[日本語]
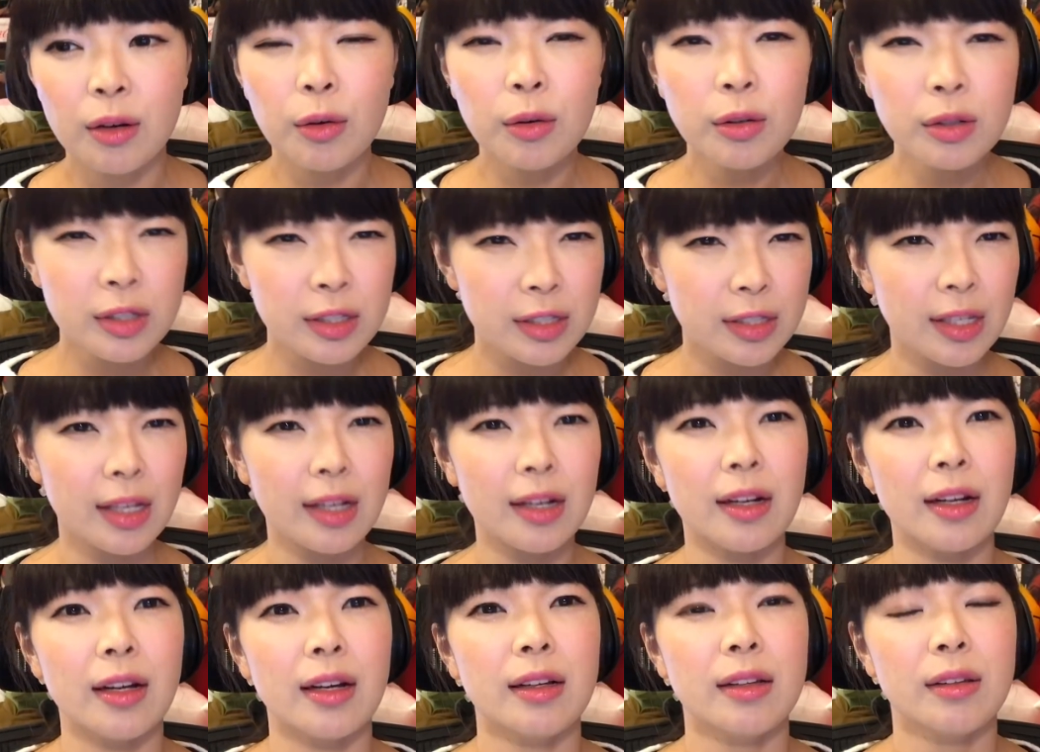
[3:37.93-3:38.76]
落ち
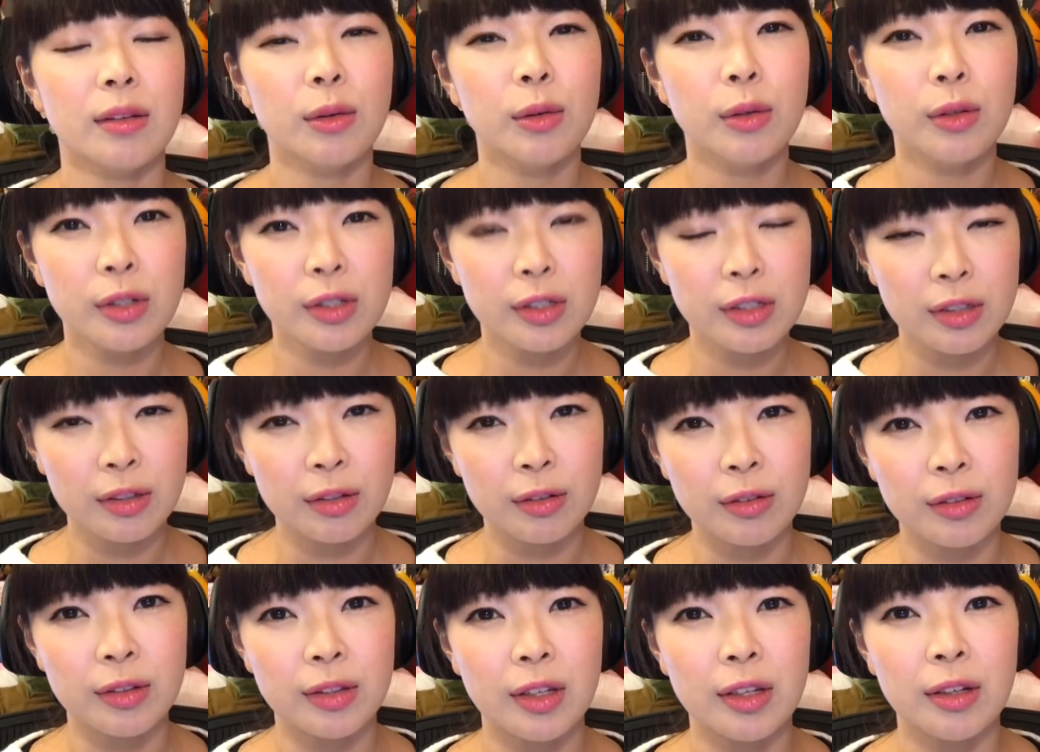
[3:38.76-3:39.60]
たらどうし
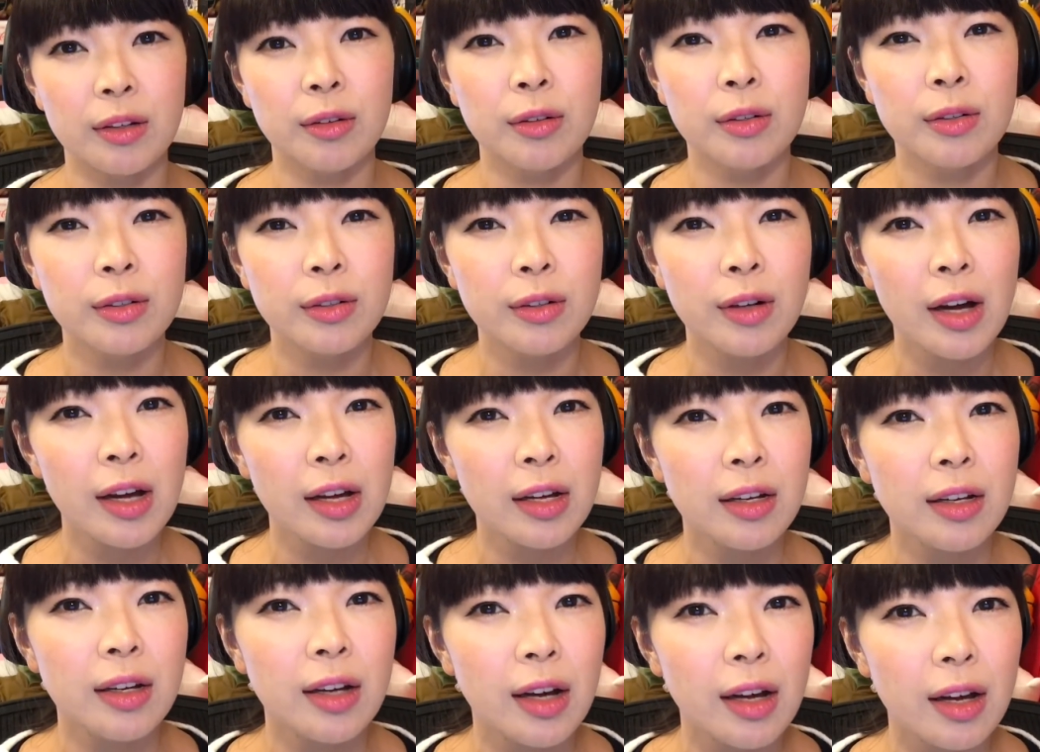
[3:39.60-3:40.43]
ようっていう不
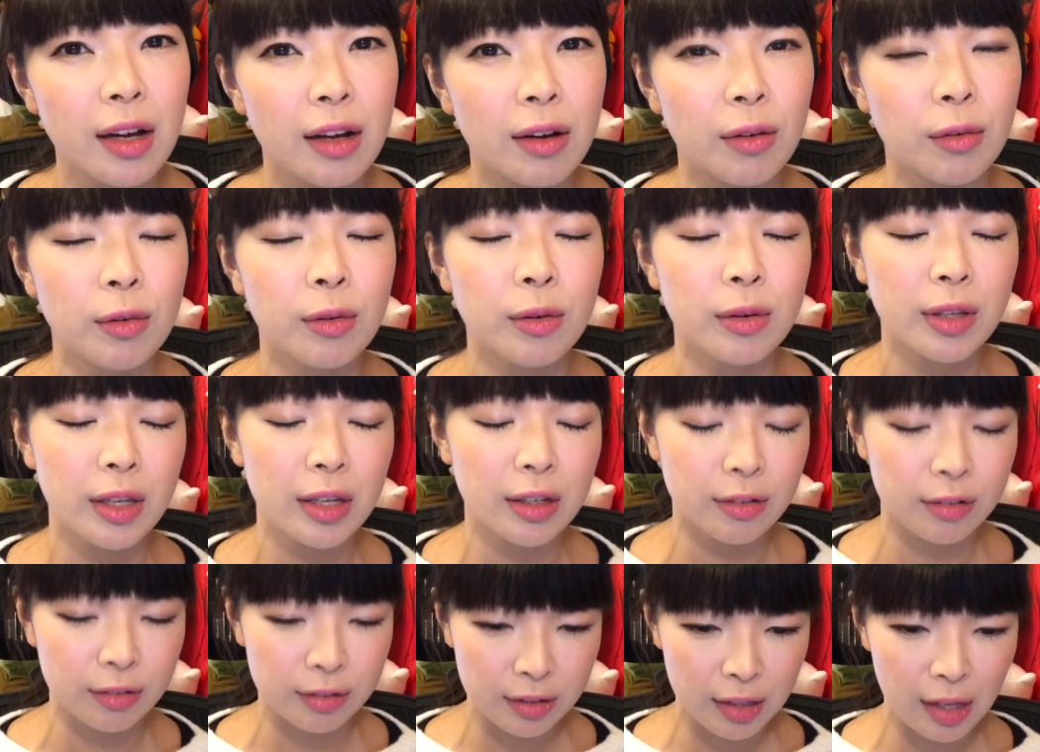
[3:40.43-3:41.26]
安が大
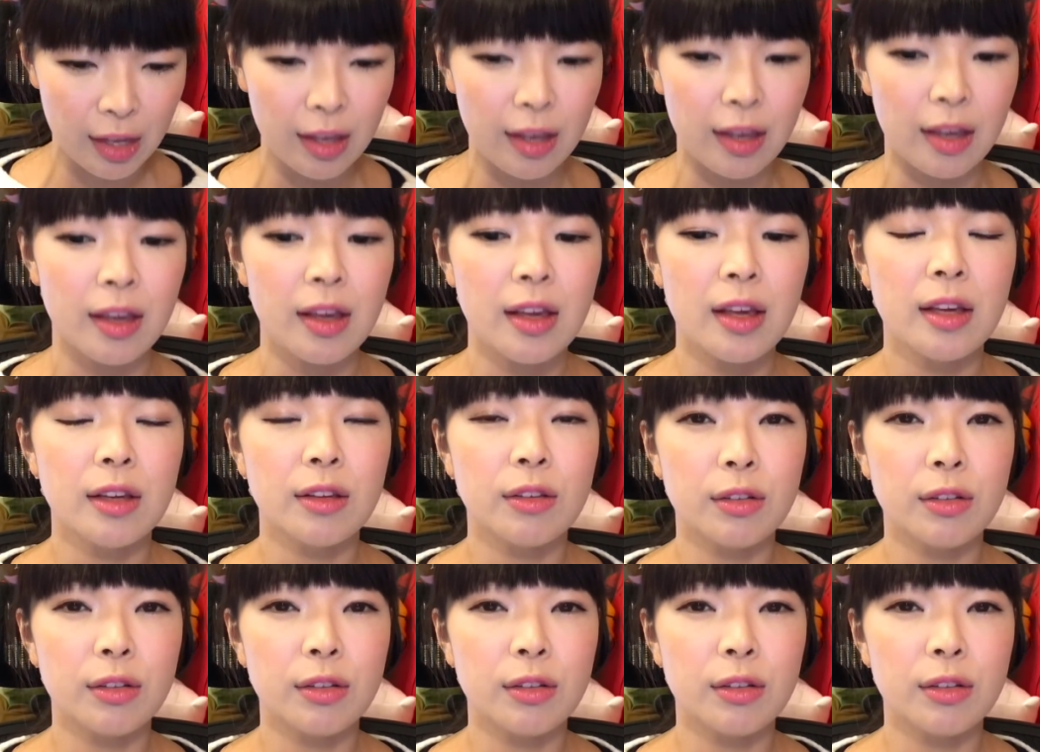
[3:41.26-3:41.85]
きくて